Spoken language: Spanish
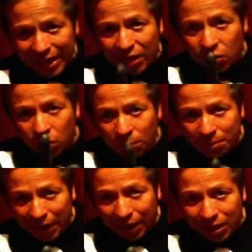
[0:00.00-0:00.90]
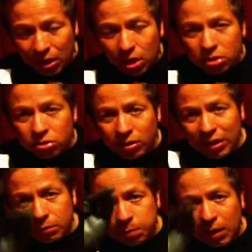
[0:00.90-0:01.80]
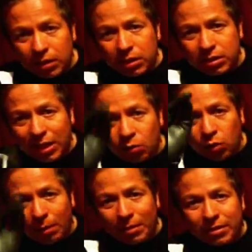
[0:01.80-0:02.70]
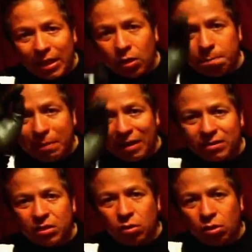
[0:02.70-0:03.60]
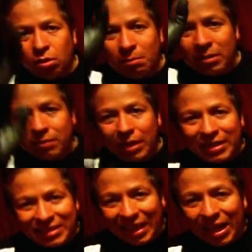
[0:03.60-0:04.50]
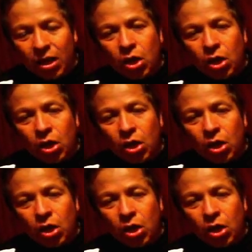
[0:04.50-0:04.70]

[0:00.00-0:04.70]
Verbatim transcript: En Colombia, soy espiritista juramentado parapsicólogo mentalista.